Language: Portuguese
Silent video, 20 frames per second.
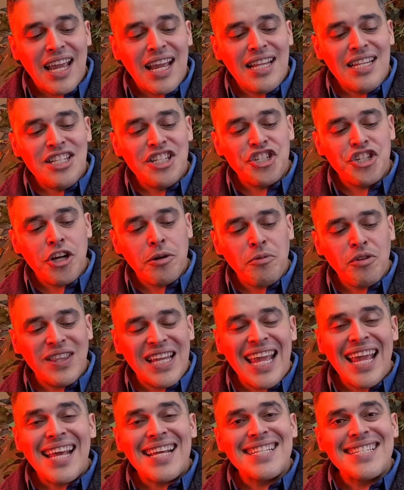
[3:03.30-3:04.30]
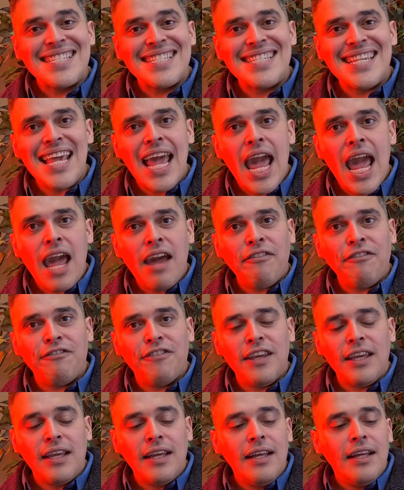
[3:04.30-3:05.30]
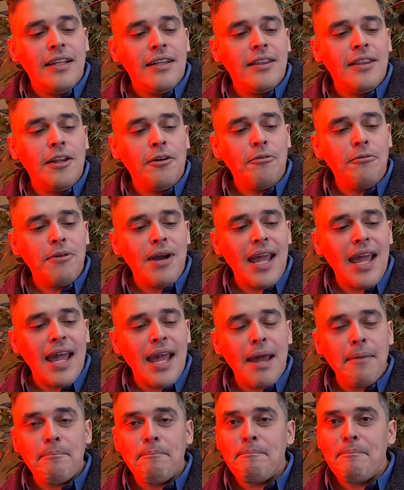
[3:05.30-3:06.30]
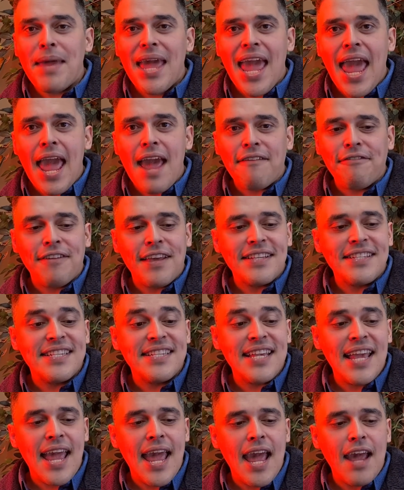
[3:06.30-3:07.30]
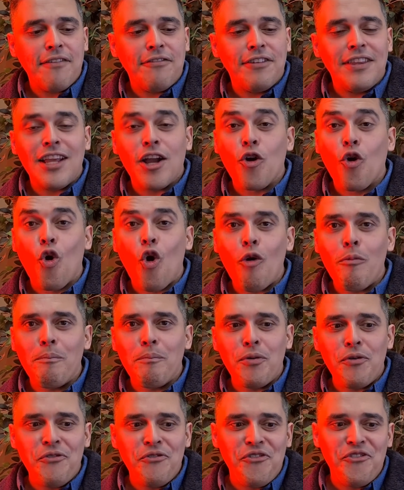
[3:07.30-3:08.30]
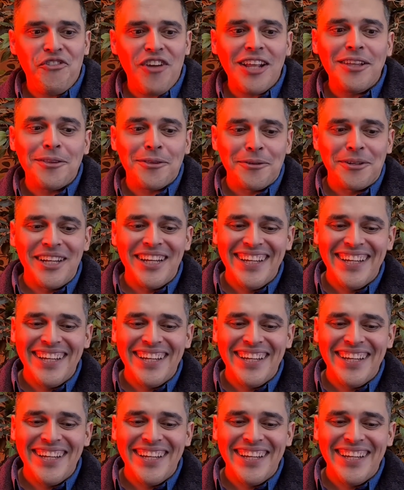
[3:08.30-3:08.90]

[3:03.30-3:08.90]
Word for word: eles chamam de CF, não é PF, é CF, de copo feito.